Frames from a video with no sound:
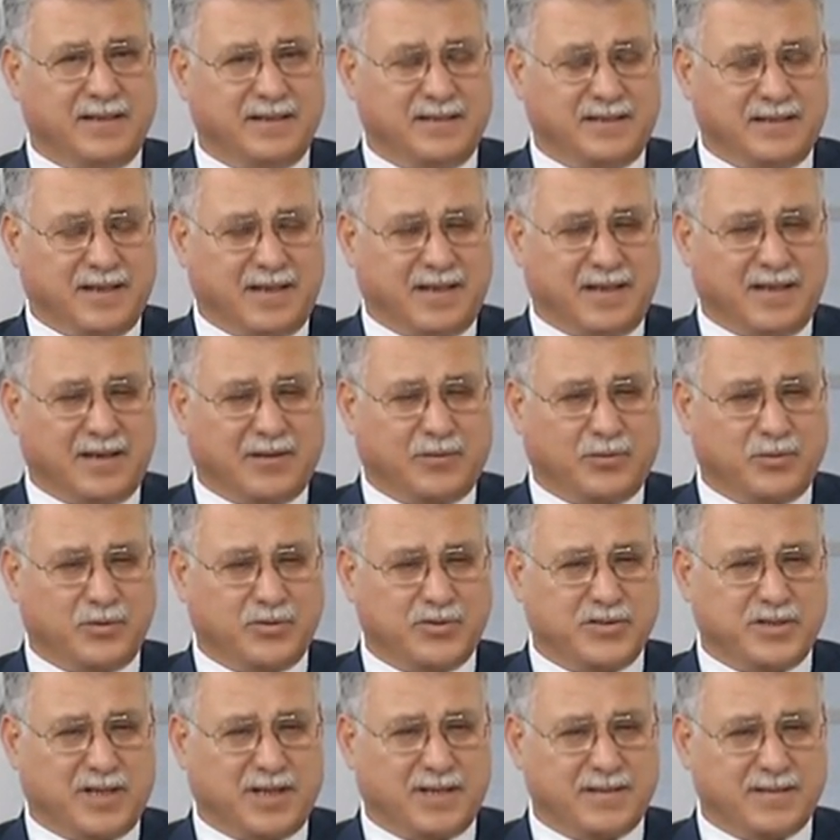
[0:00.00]

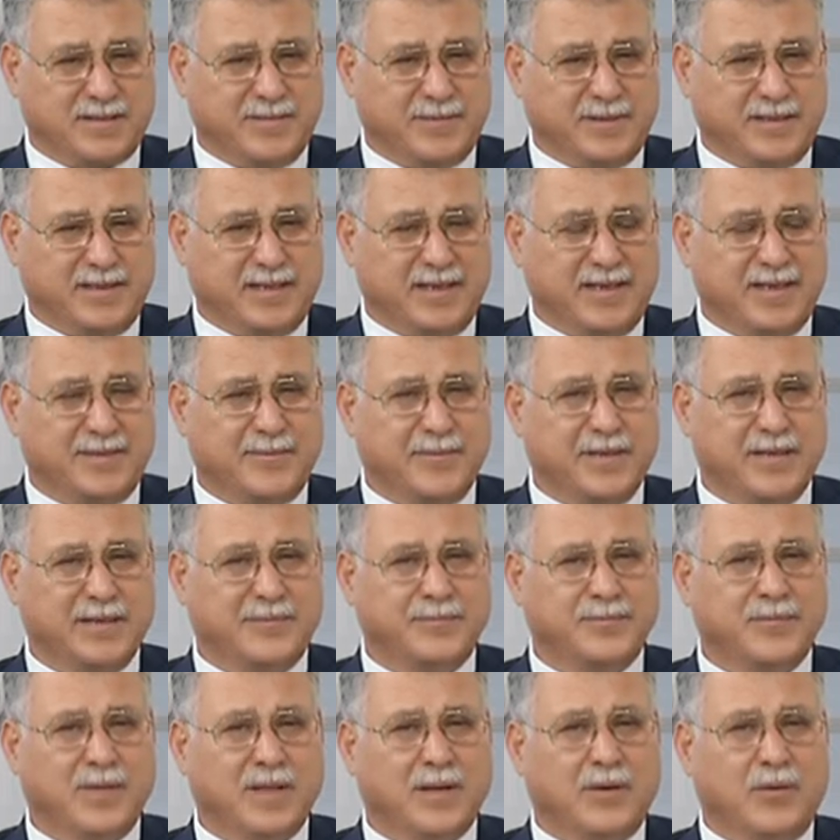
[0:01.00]
كقدس عاصمة دائمة
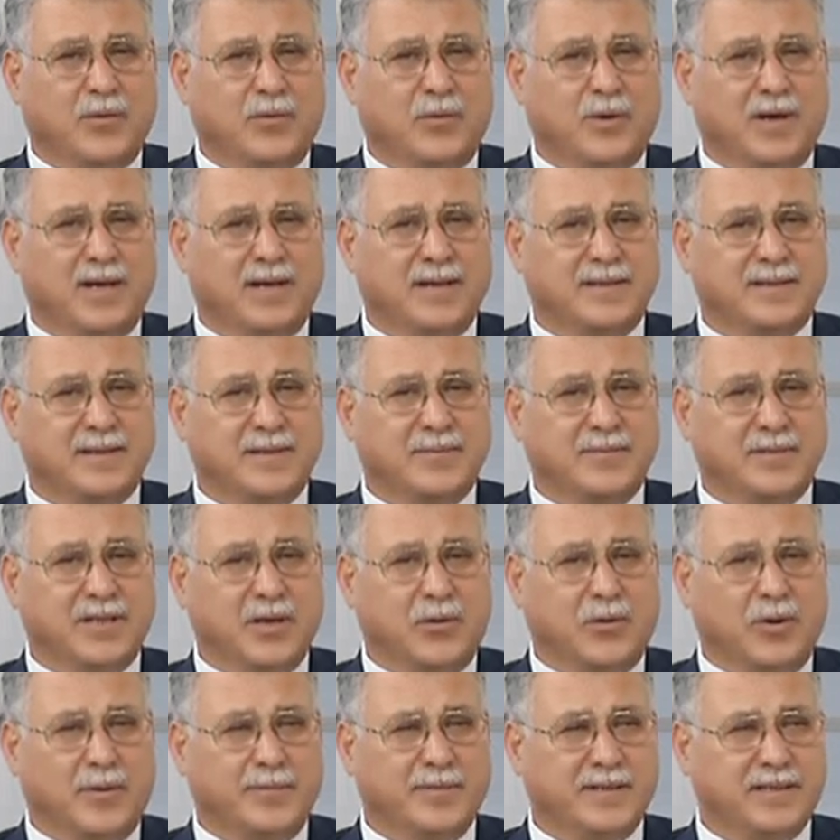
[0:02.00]
ويتم
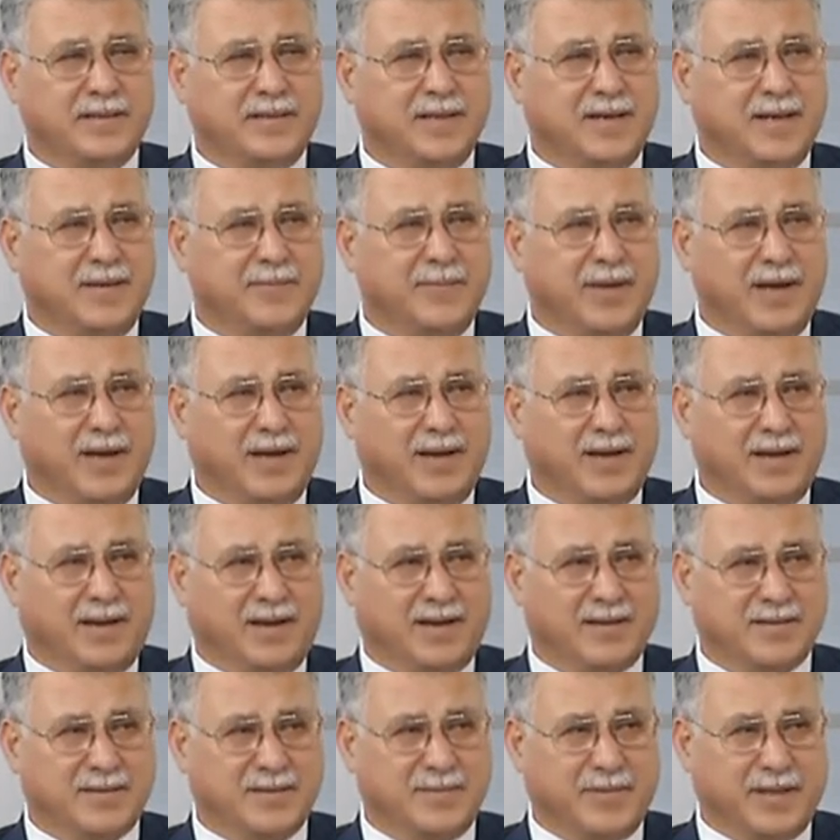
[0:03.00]
توأمتها مع
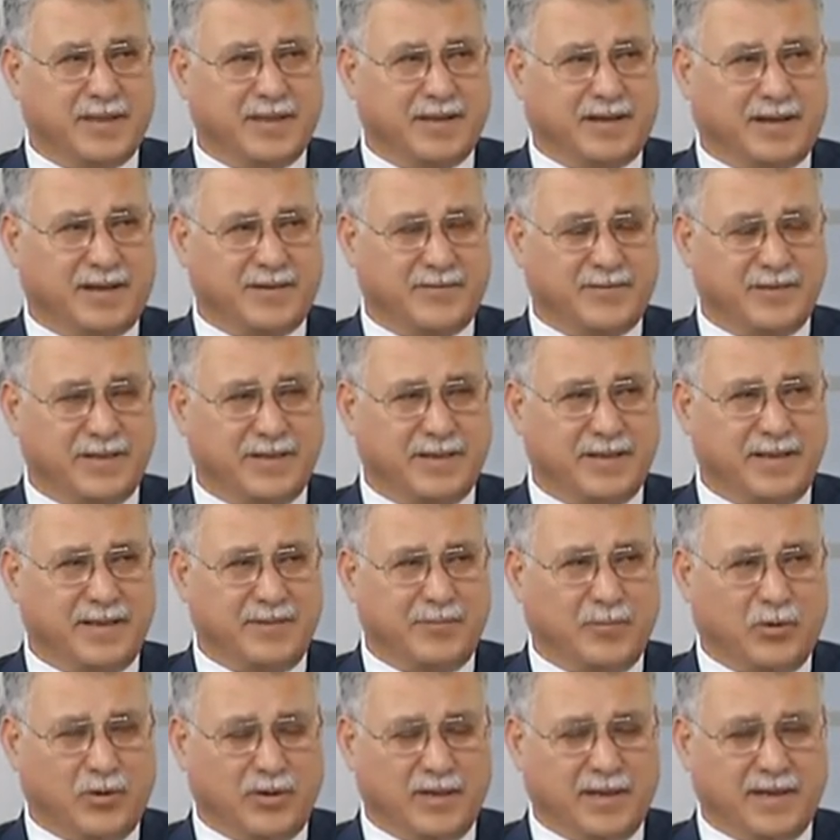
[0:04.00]
العاصمة الثقافية
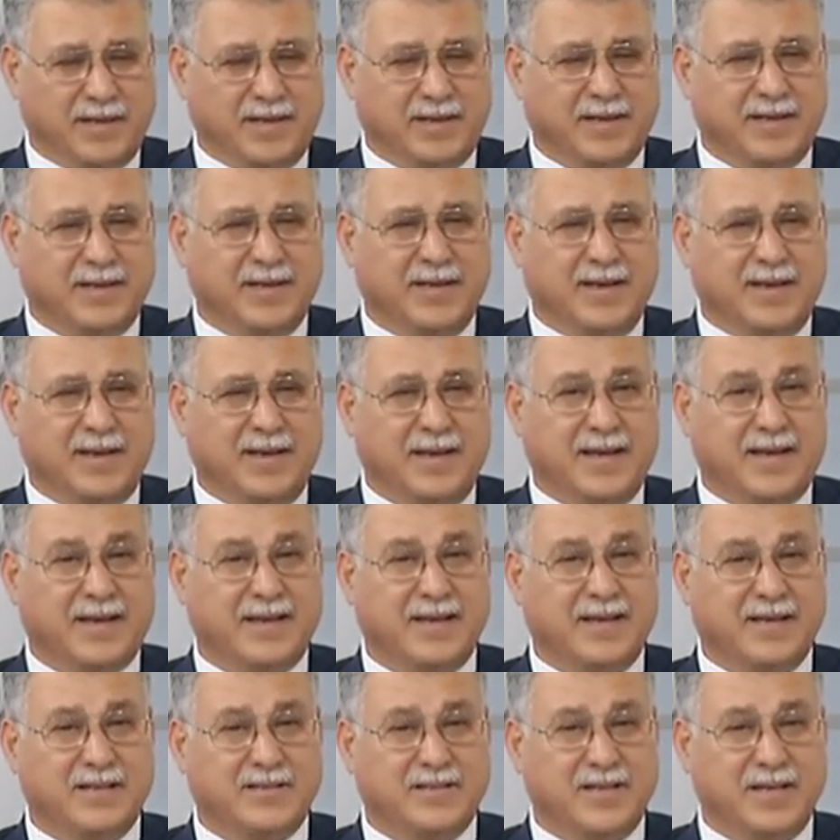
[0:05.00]
المعلنة
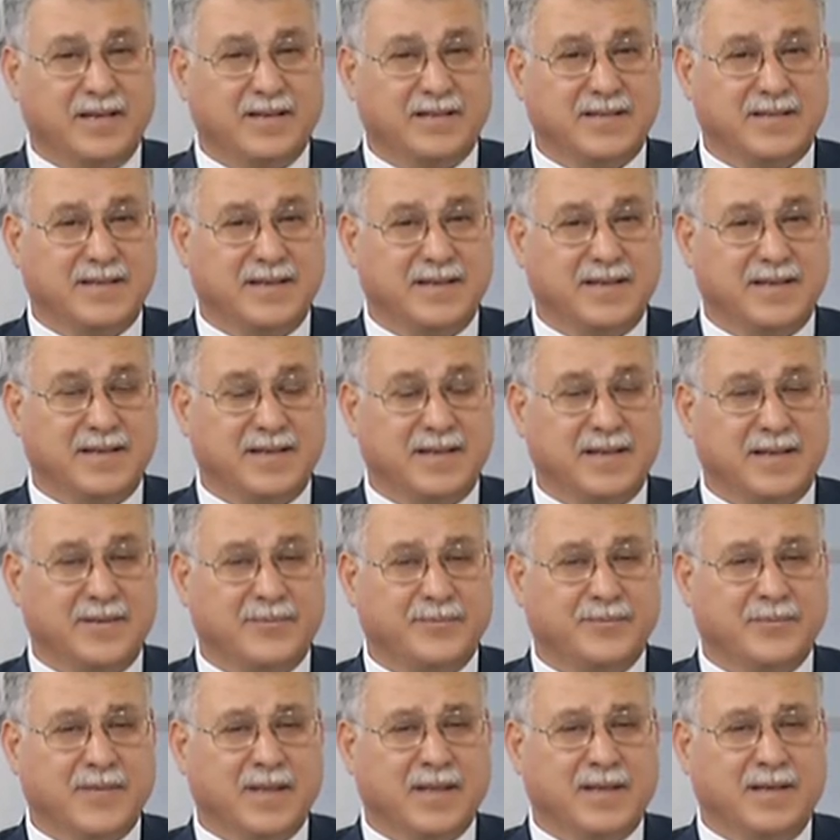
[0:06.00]
لكن الجائزة هي
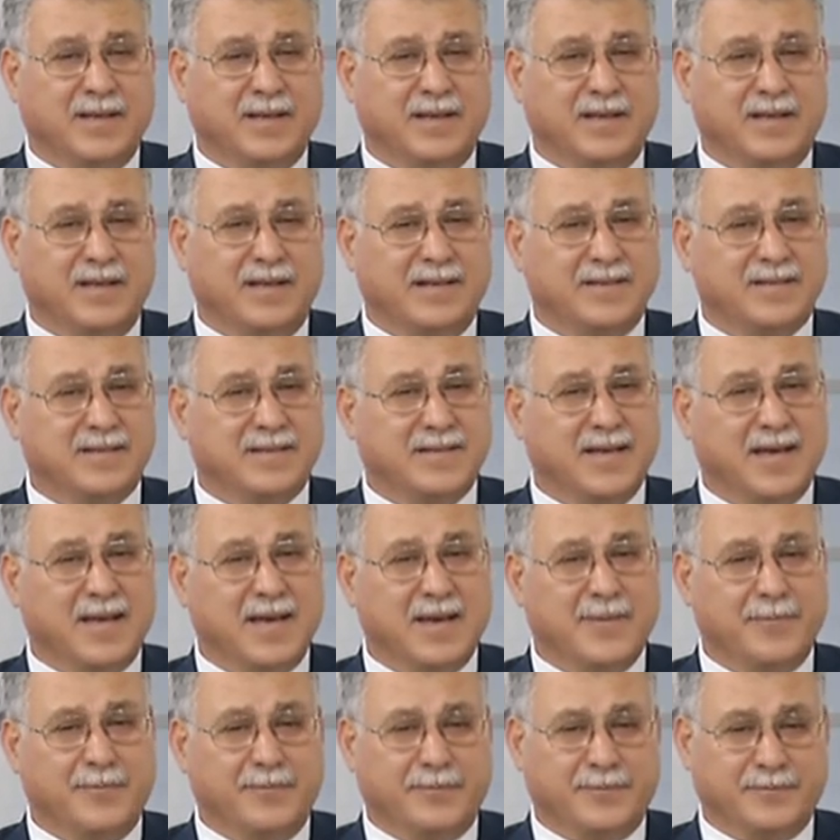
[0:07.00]

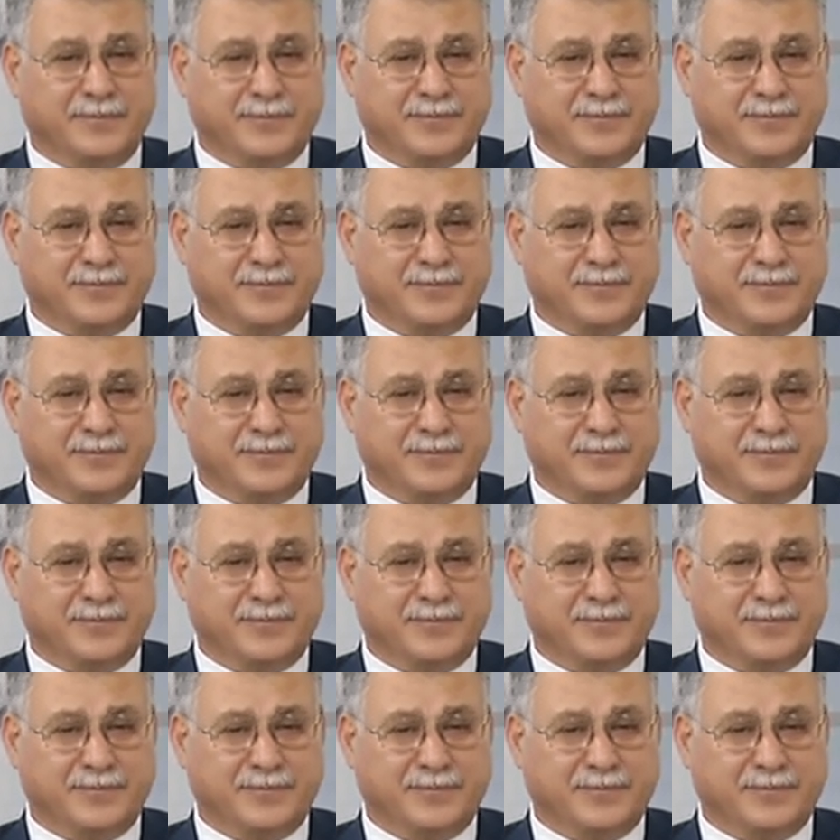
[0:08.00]
إسهام